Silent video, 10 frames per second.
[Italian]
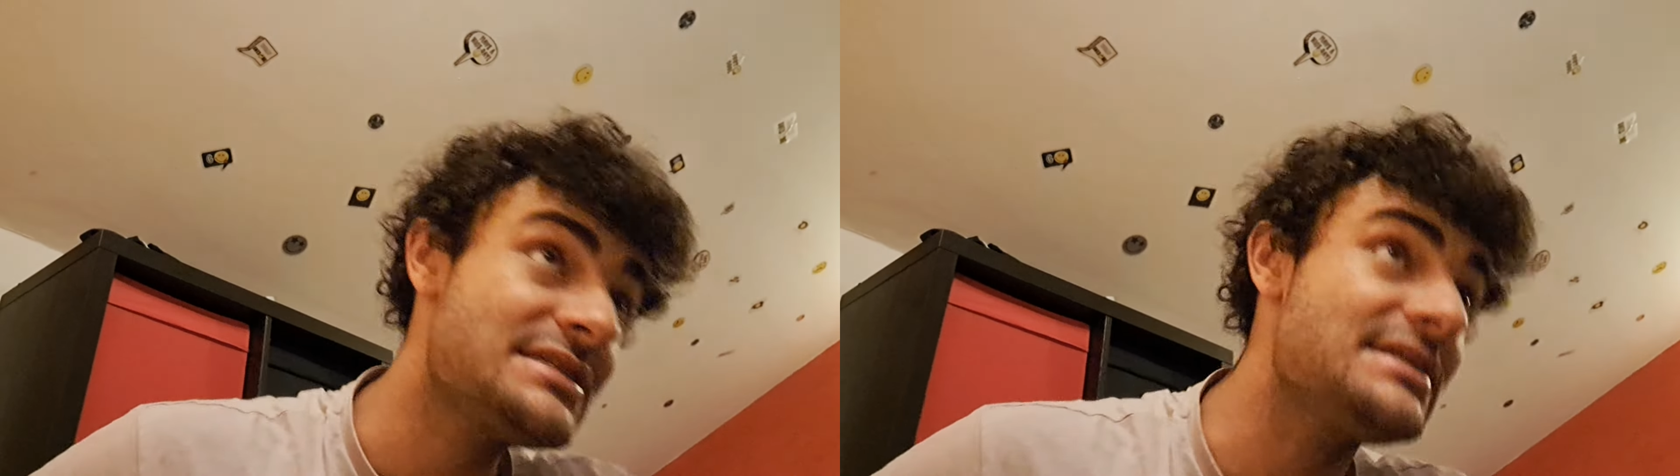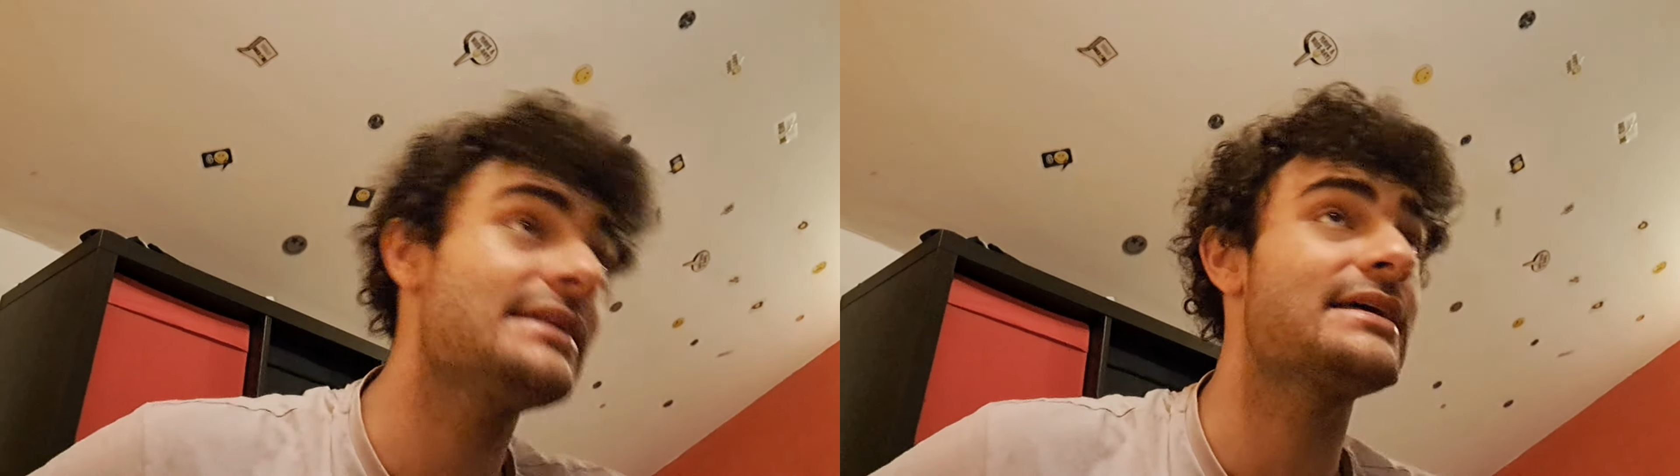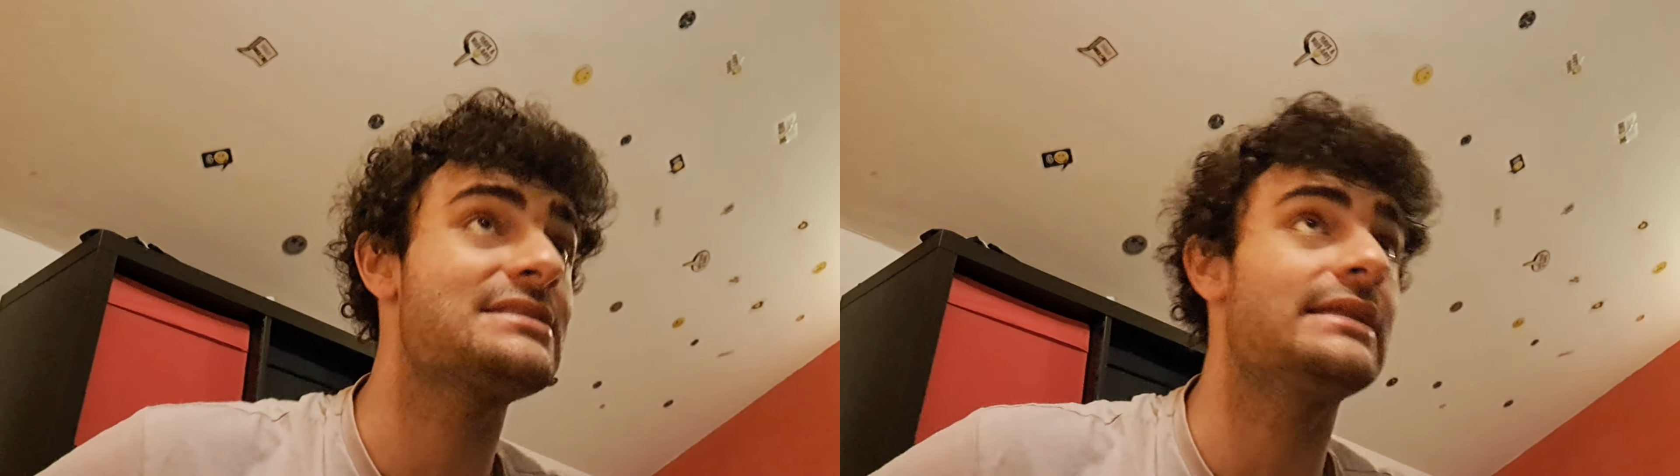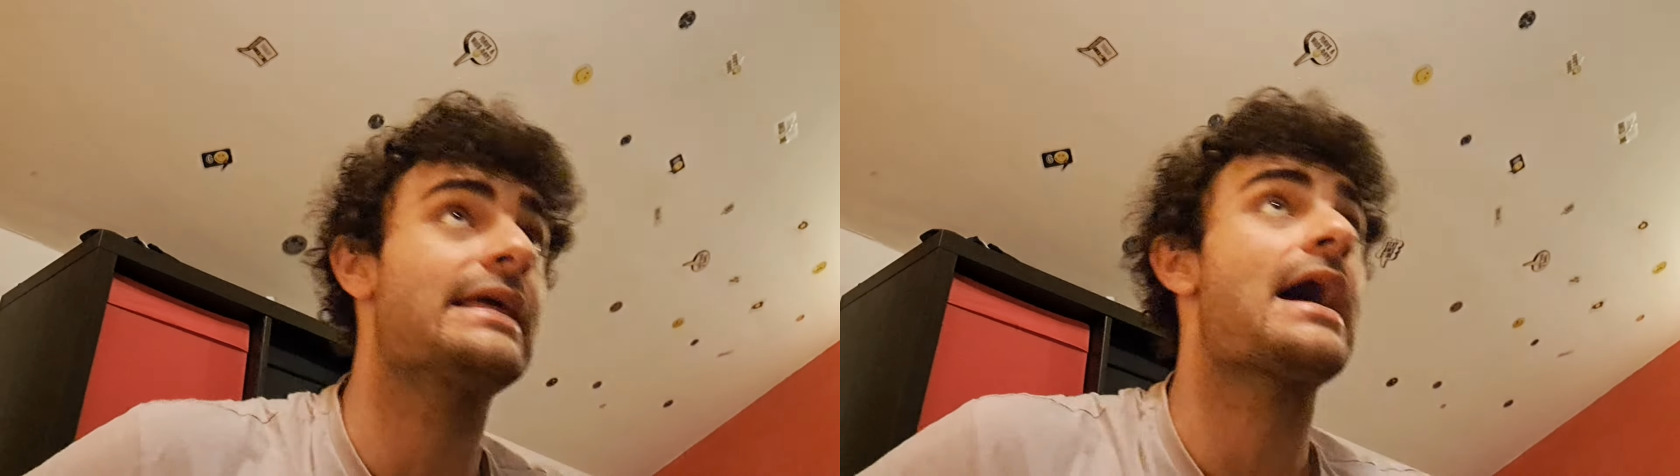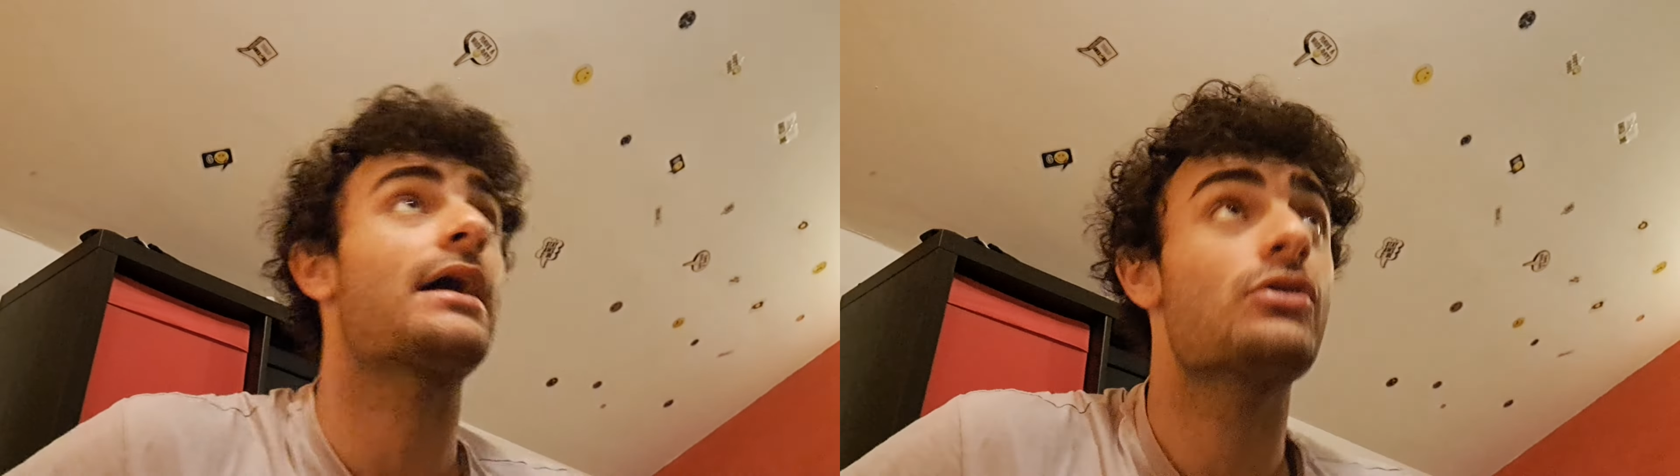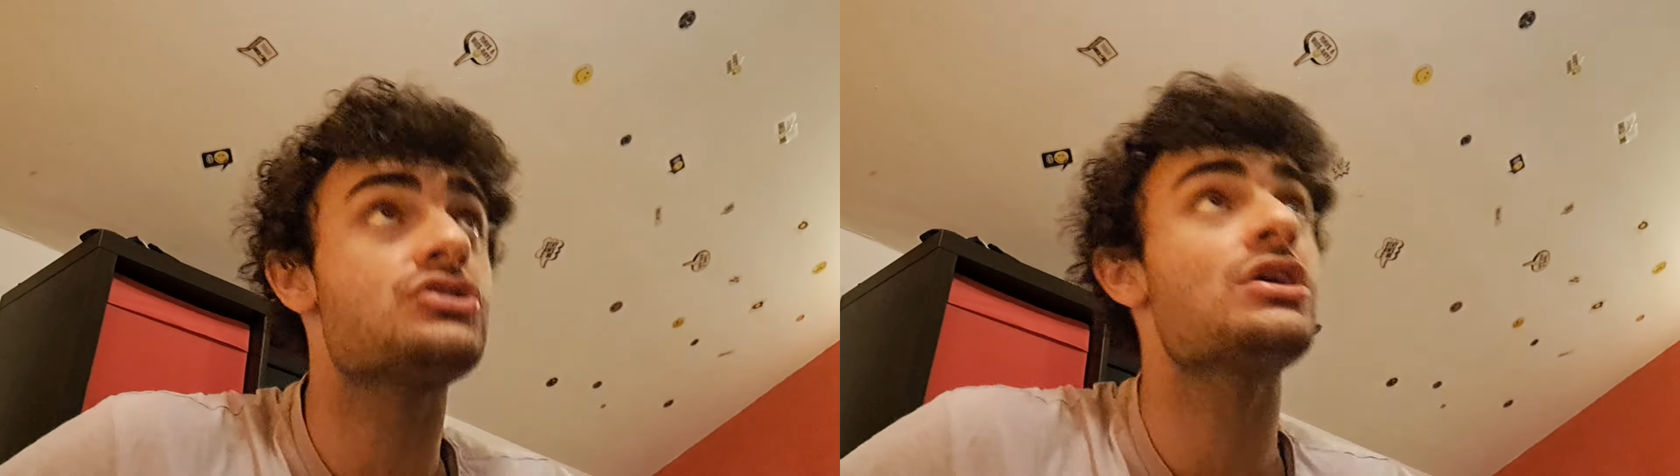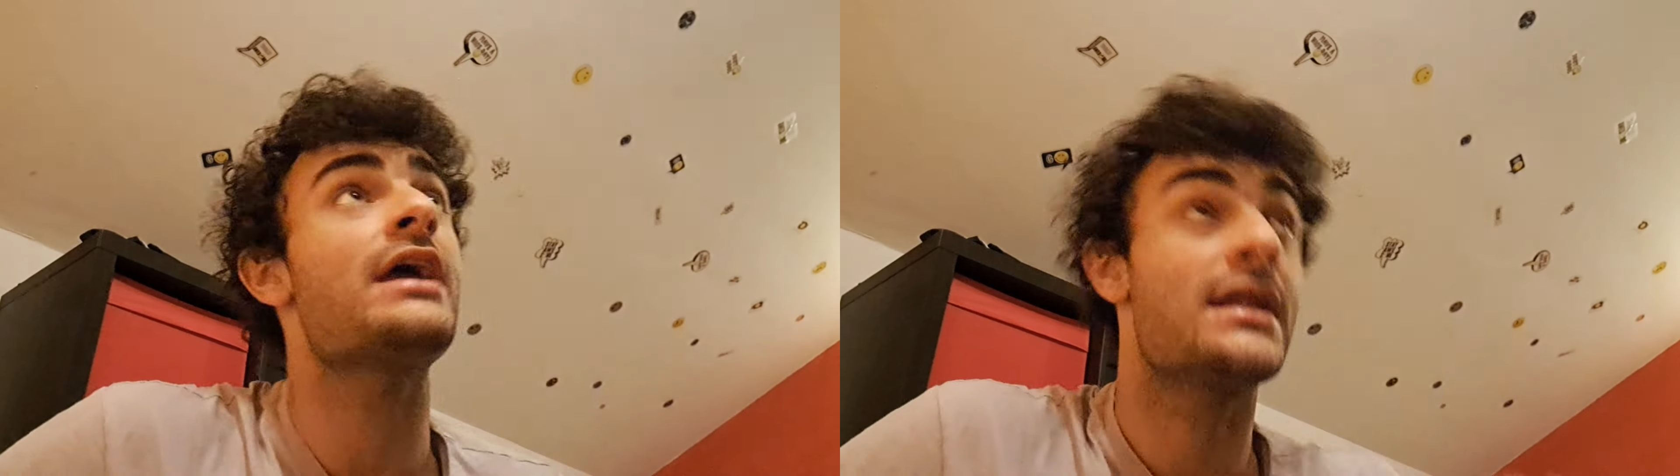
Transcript: sia di Azidiacos